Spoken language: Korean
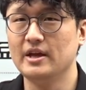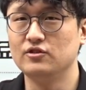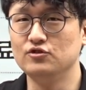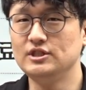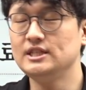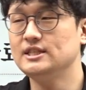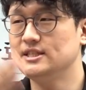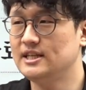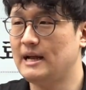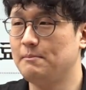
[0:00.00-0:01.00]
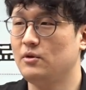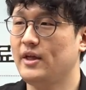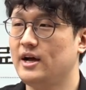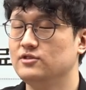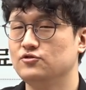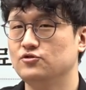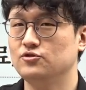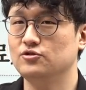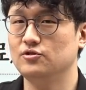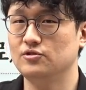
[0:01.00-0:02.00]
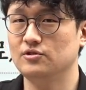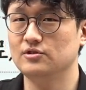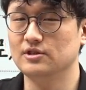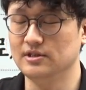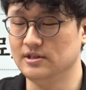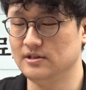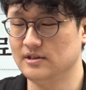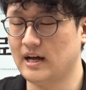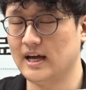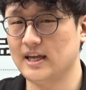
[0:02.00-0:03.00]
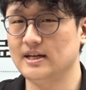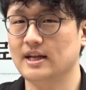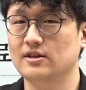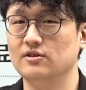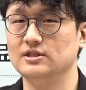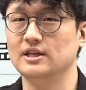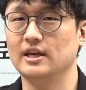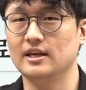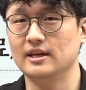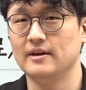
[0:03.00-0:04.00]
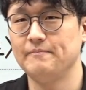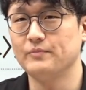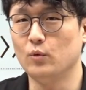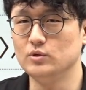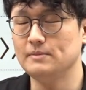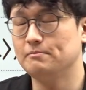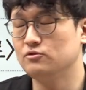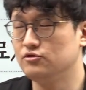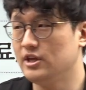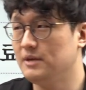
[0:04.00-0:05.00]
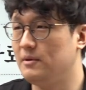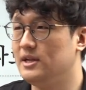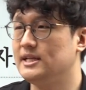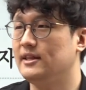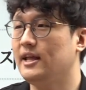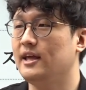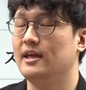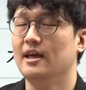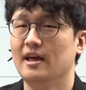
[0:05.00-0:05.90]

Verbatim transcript: 두 시즌을 한번 해가지고 그 강의를 했던 이제 59개의 변리사인데